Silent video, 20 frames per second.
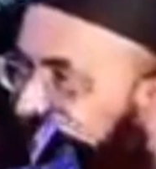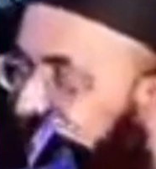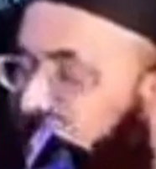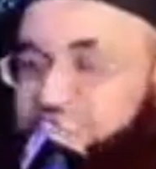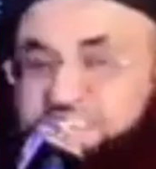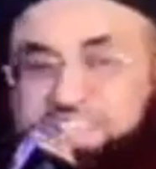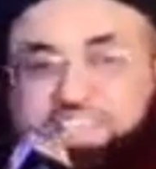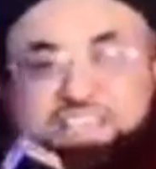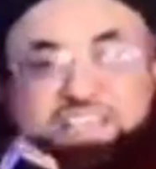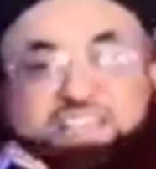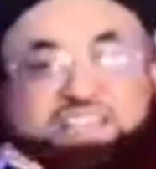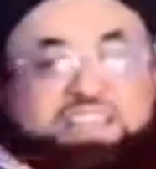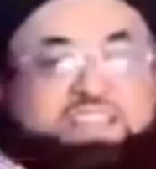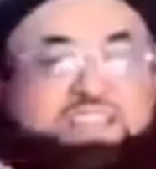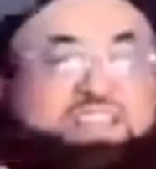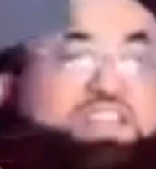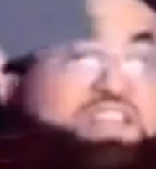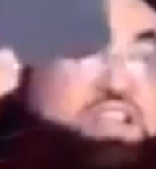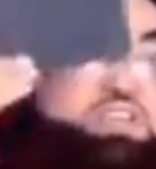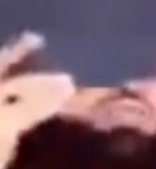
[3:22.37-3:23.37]
की
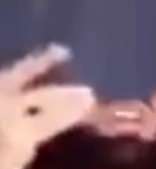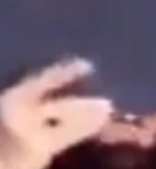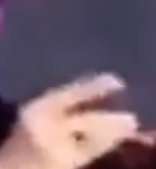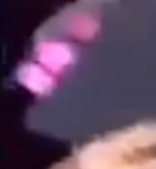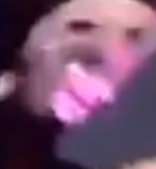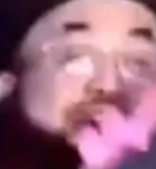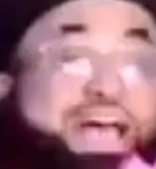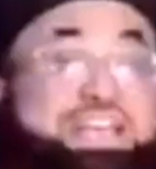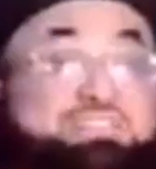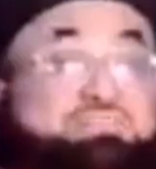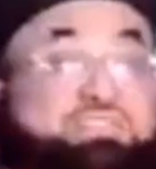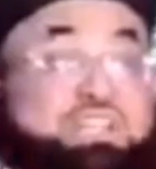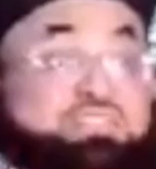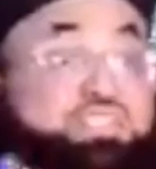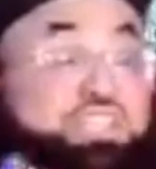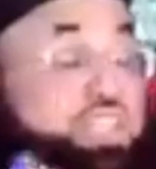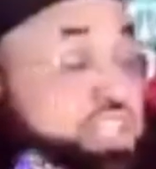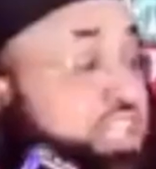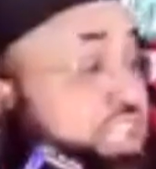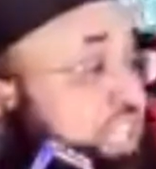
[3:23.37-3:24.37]
फरमाया
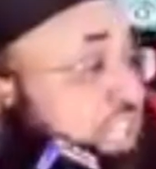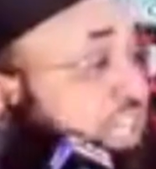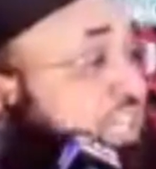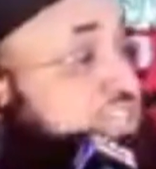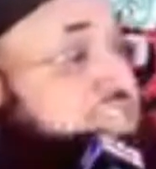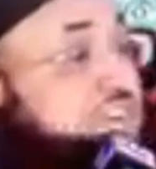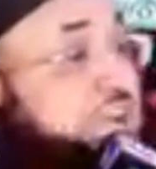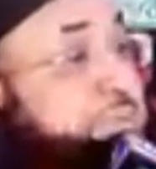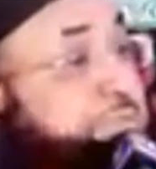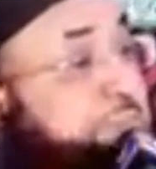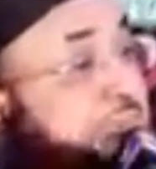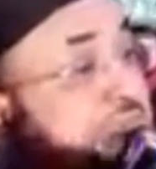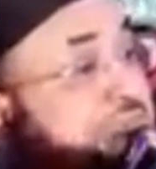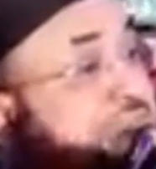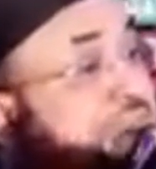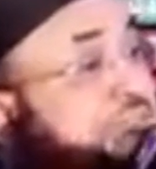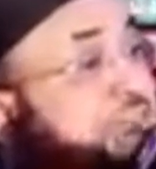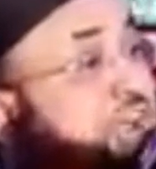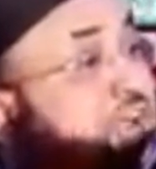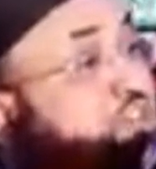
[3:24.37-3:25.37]
ततहीर का
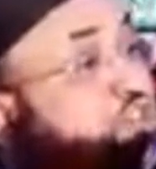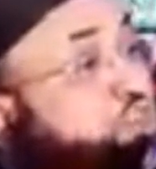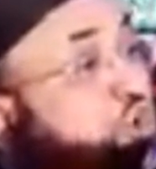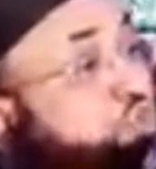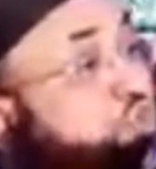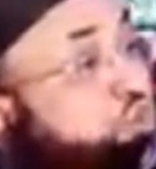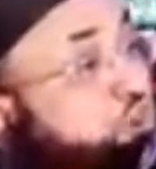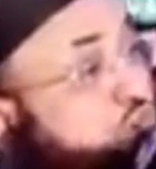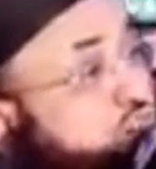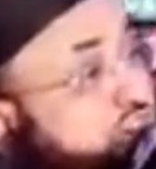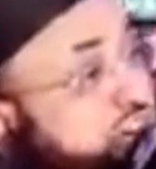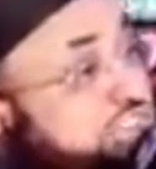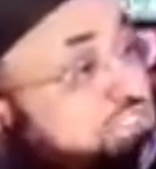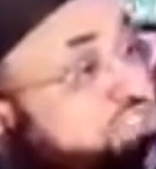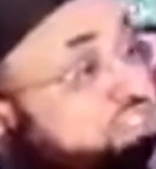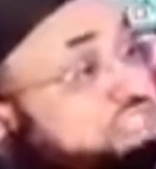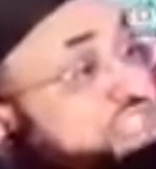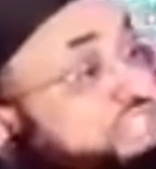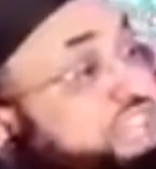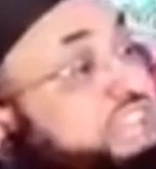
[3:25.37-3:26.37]
माना जो वो
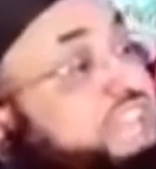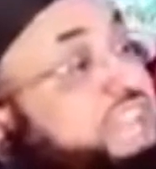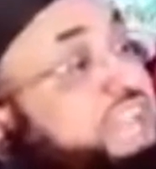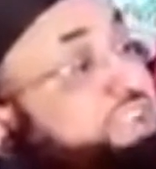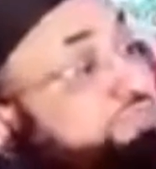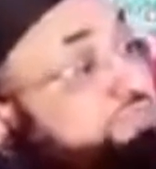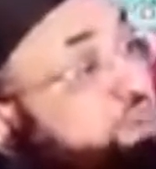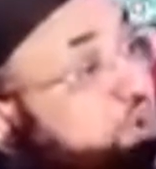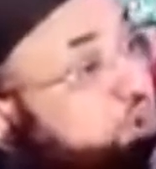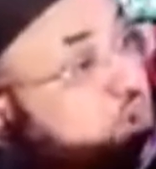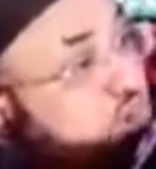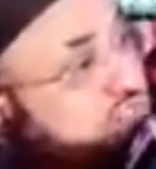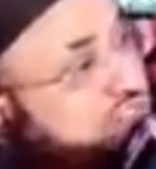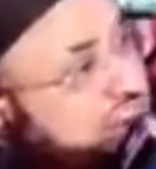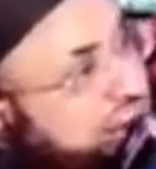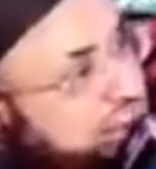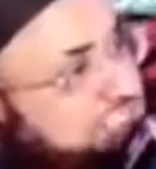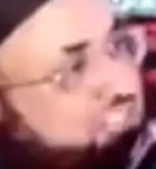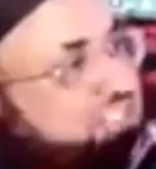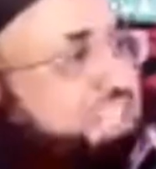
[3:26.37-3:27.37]
लेते हैं वो
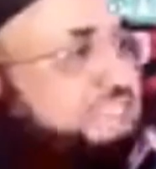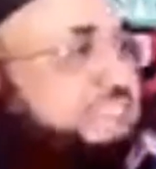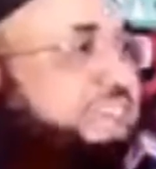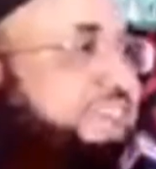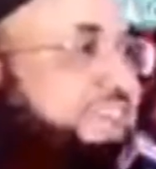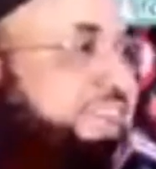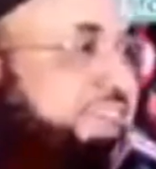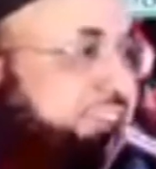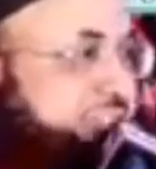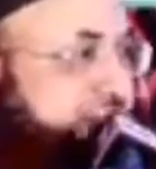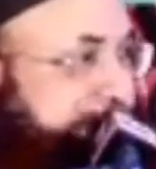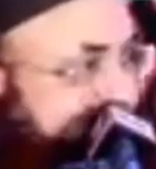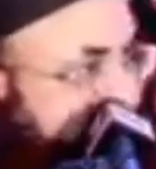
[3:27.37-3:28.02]
गलत है